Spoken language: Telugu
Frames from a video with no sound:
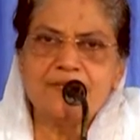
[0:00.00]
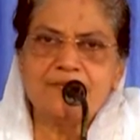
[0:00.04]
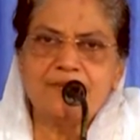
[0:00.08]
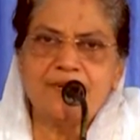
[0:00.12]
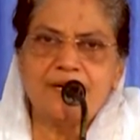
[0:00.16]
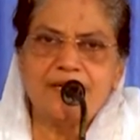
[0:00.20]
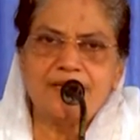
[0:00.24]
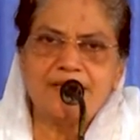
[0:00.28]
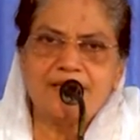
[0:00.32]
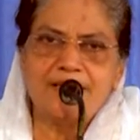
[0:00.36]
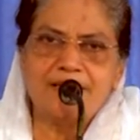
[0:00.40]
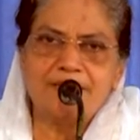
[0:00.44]

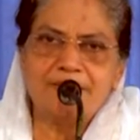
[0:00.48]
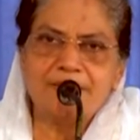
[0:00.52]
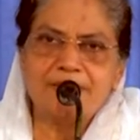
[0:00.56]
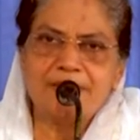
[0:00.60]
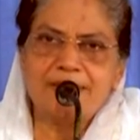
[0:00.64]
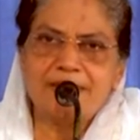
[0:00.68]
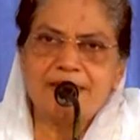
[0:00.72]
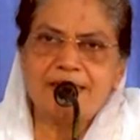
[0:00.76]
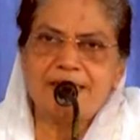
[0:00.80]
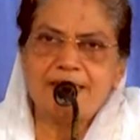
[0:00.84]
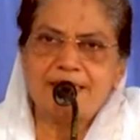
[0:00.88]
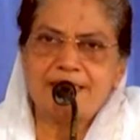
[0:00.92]
పాత
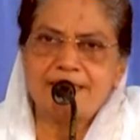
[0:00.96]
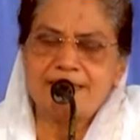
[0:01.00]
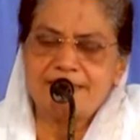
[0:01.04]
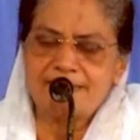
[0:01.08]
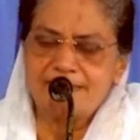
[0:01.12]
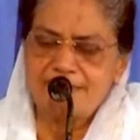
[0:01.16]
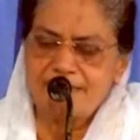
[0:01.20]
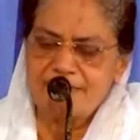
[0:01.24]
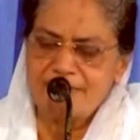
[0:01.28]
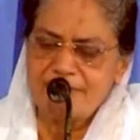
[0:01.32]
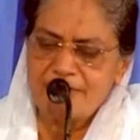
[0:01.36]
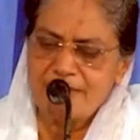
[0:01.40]
నిబంధన
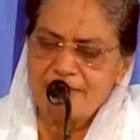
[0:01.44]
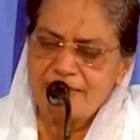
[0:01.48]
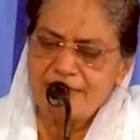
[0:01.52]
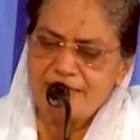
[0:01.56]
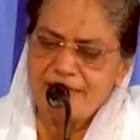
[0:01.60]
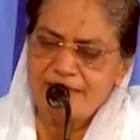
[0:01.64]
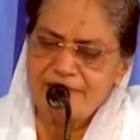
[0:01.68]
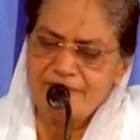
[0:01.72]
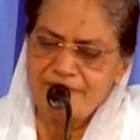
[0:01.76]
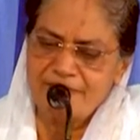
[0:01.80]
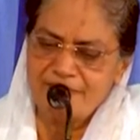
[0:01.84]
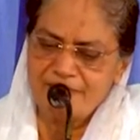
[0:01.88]
సెవెన్
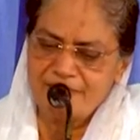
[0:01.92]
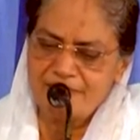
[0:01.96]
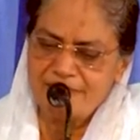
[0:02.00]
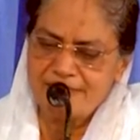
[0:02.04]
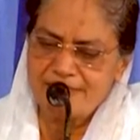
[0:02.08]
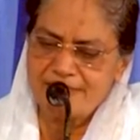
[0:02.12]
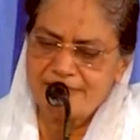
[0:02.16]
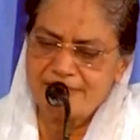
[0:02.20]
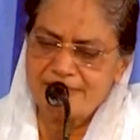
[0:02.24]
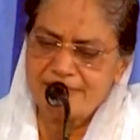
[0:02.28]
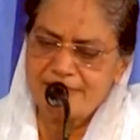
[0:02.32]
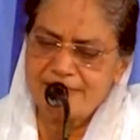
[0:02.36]
హండ్రెడ్ అండ్ ఫిఫ్టీ
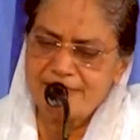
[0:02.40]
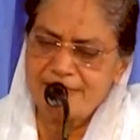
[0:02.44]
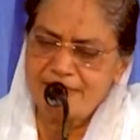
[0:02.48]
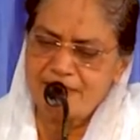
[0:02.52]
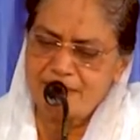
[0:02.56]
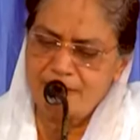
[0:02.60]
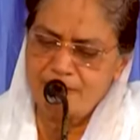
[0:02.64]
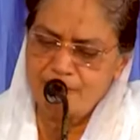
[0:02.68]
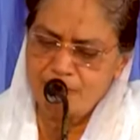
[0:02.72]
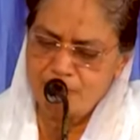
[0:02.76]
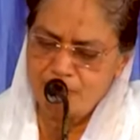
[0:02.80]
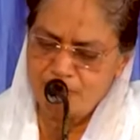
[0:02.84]
సిక్స్
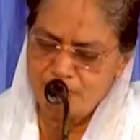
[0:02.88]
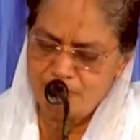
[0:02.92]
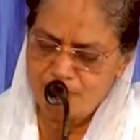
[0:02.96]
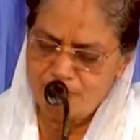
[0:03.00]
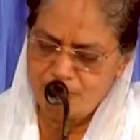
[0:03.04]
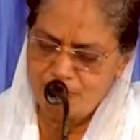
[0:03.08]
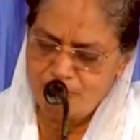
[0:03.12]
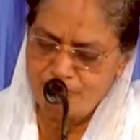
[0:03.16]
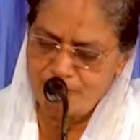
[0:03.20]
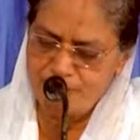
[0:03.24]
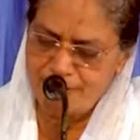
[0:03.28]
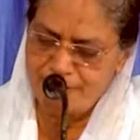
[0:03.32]
ఆమోస్
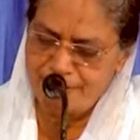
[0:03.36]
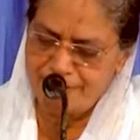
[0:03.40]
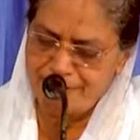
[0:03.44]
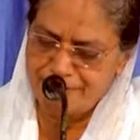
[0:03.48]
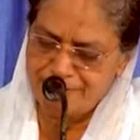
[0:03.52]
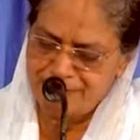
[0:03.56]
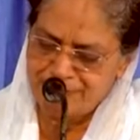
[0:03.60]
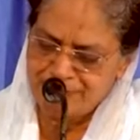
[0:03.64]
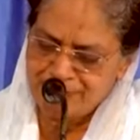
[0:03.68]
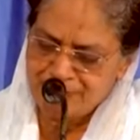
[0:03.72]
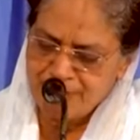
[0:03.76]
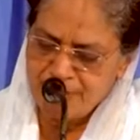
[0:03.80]
మూడు ఏడు